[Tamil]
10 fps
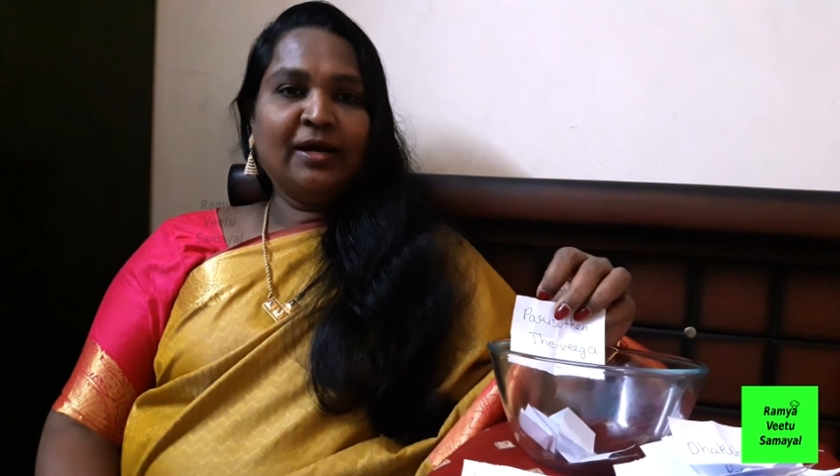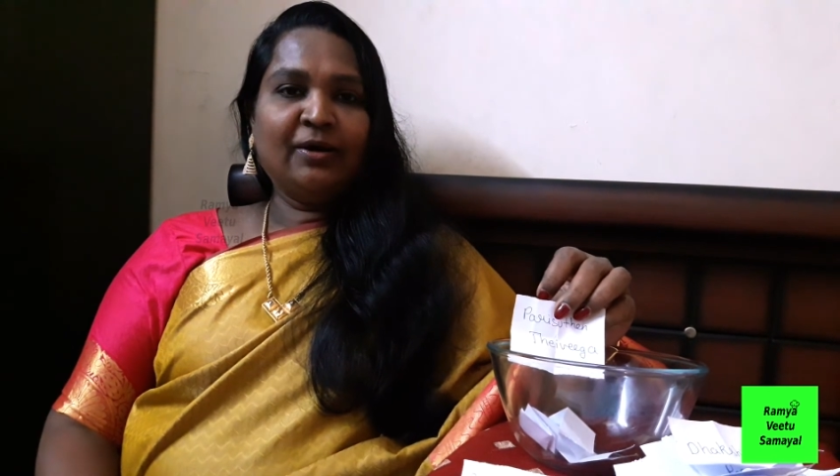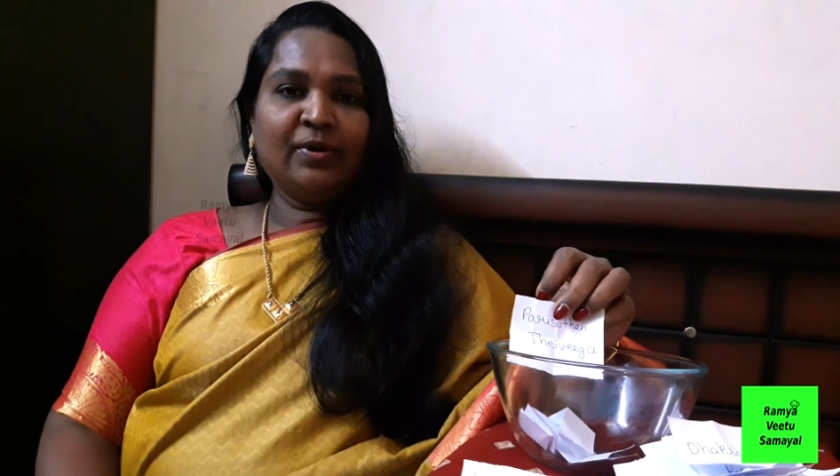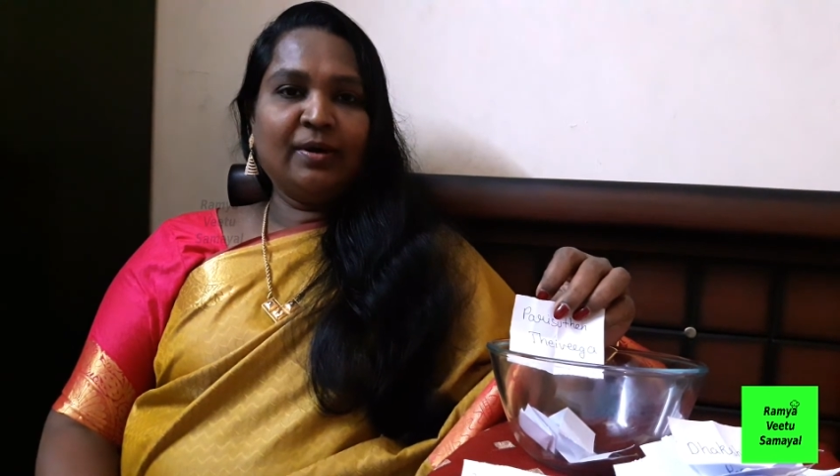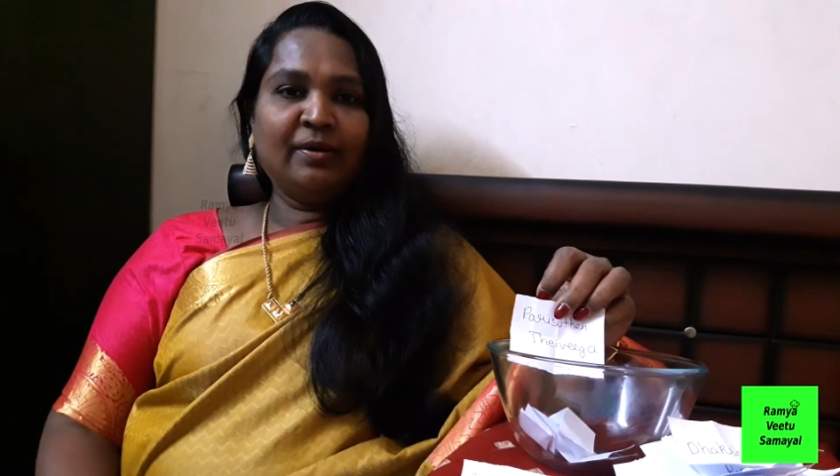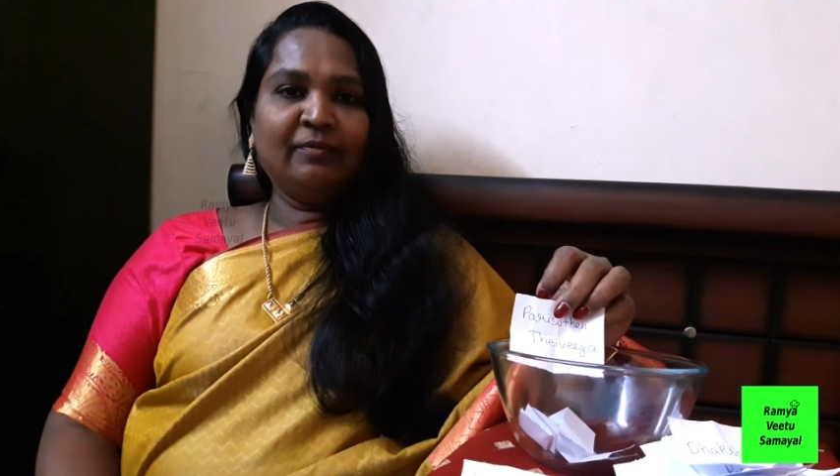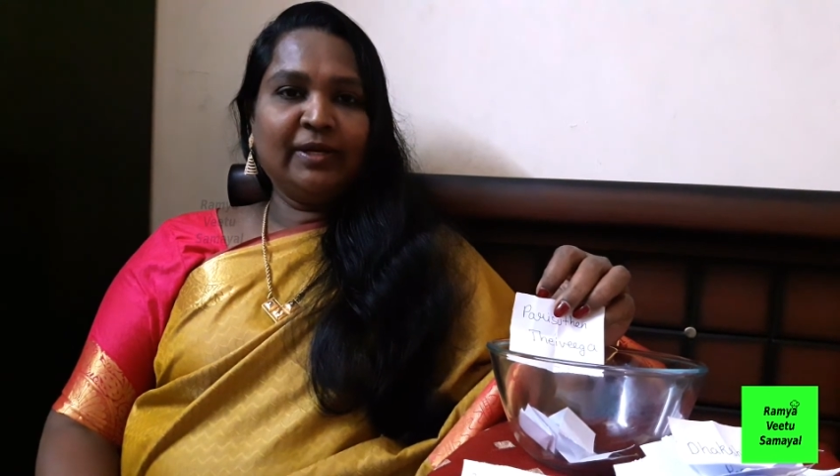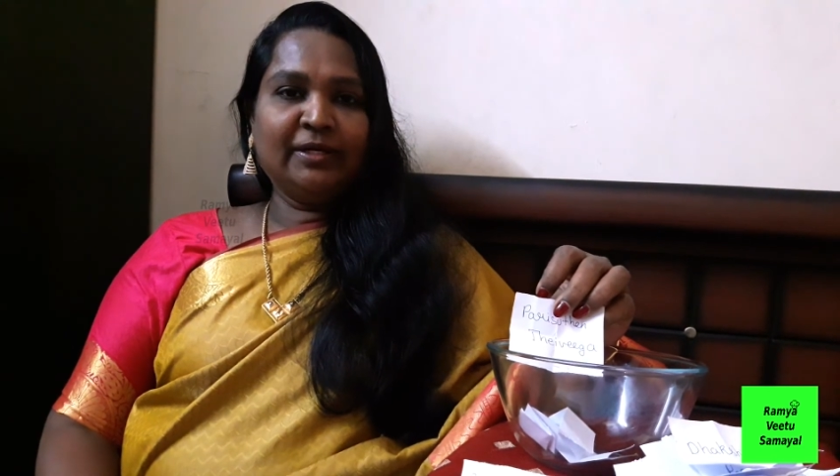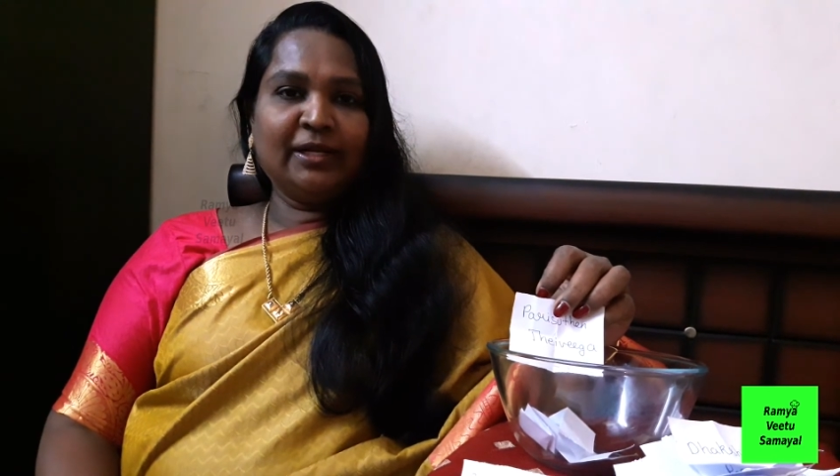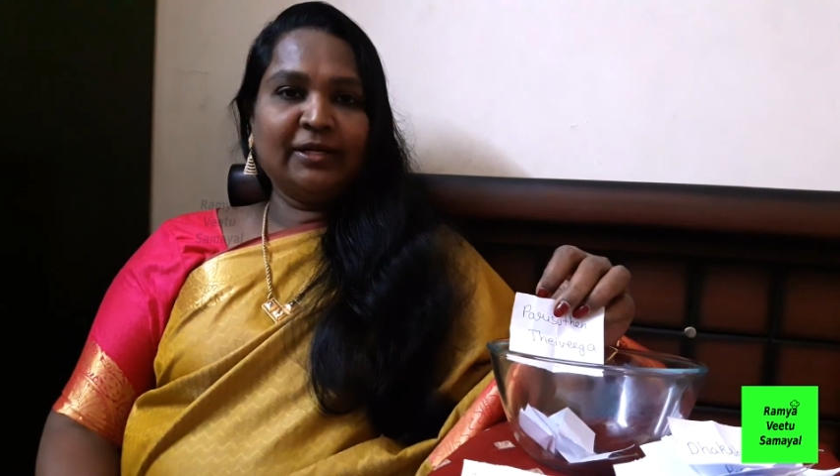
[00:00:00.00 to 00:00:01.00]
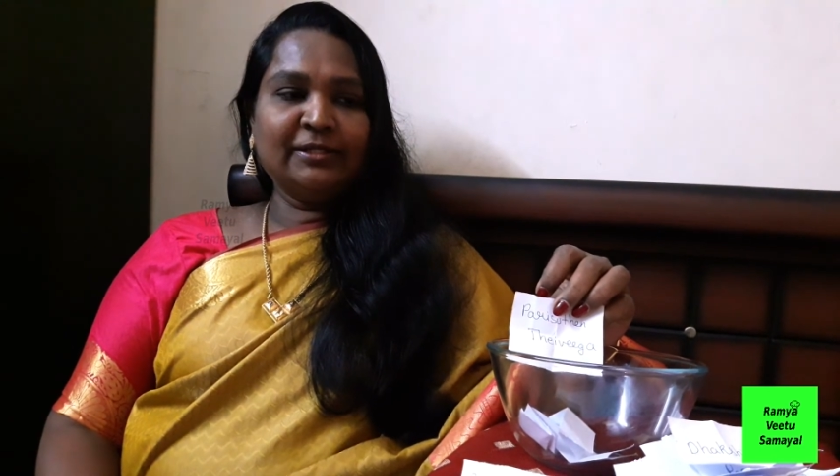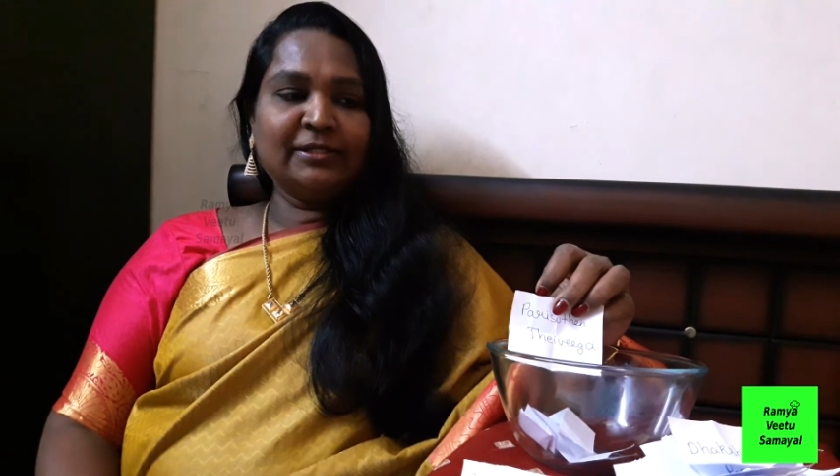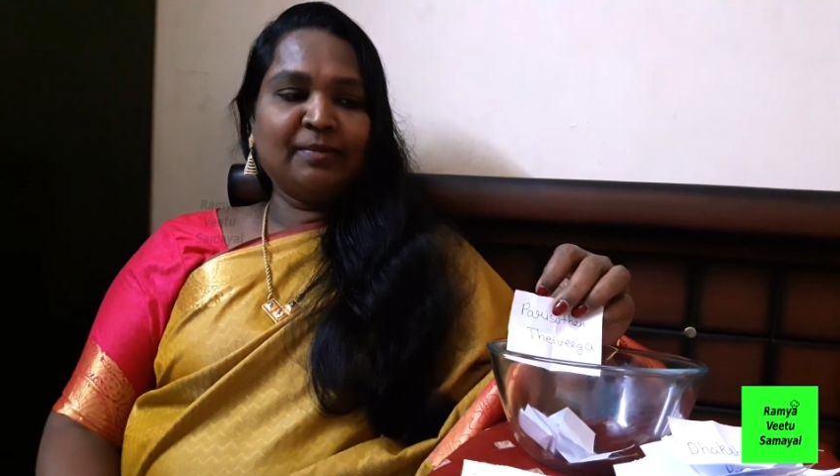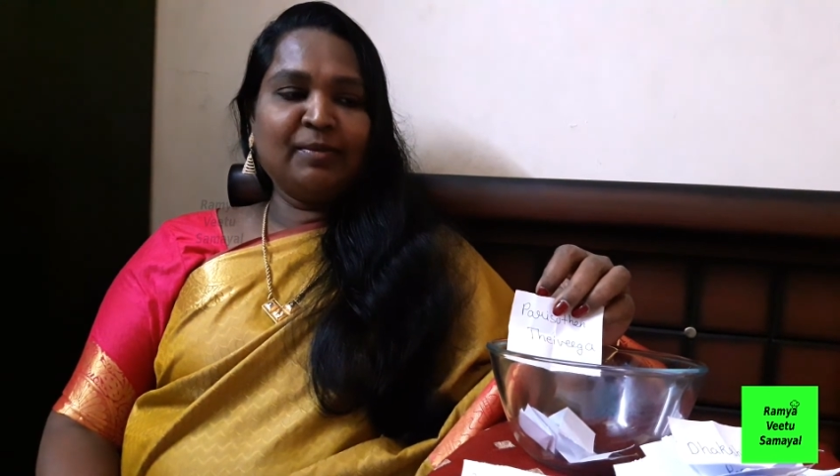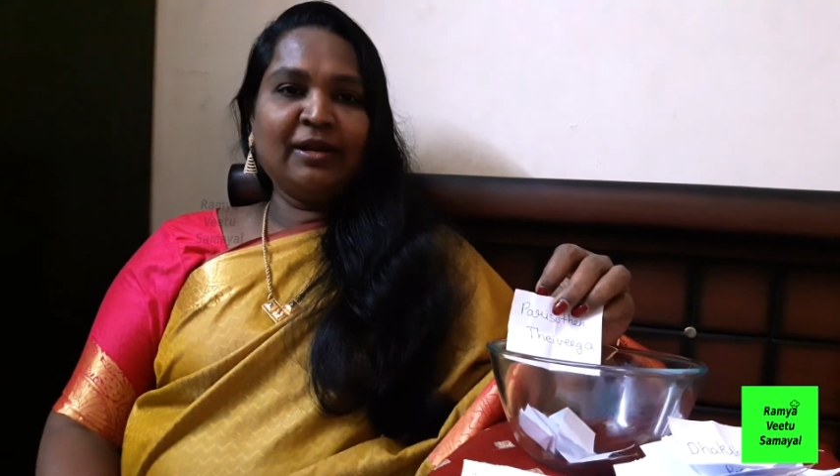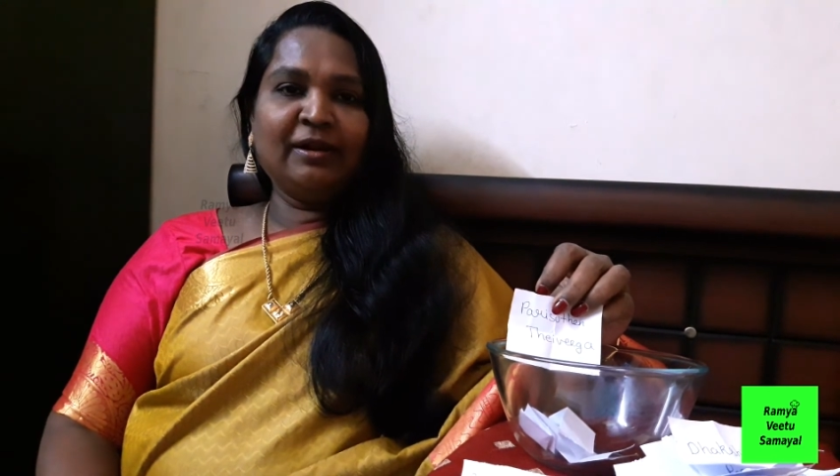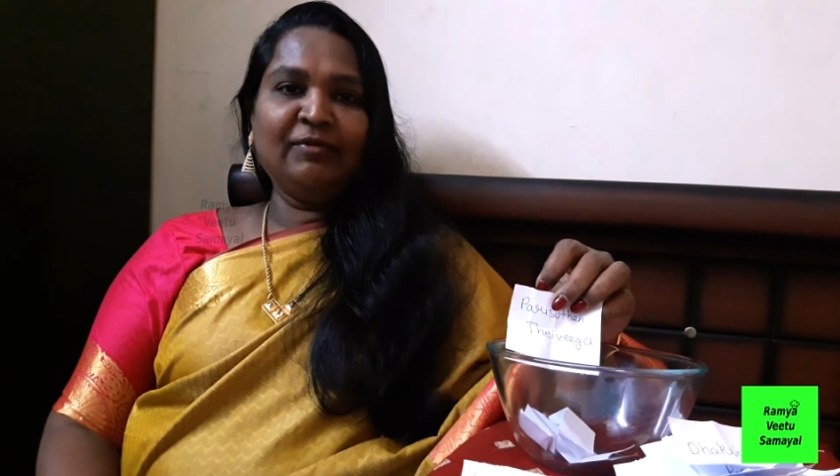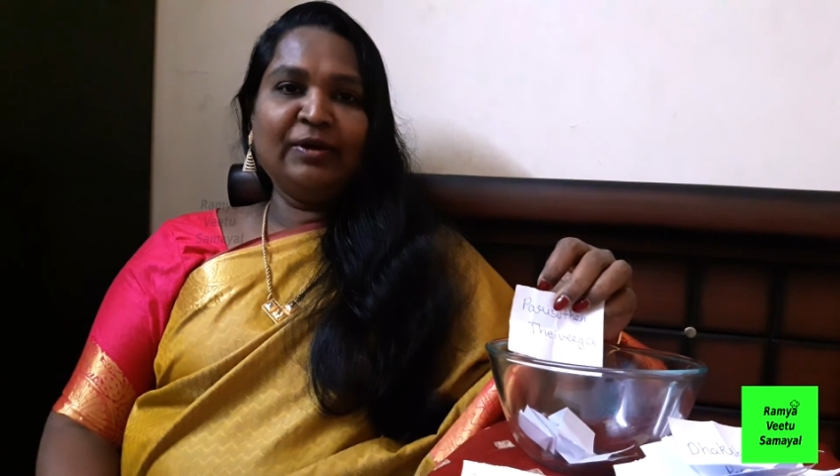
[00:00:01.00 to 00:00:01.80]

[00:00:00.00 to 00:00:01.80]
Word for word: அவங்க வீட்டில் இருந்து சமையல்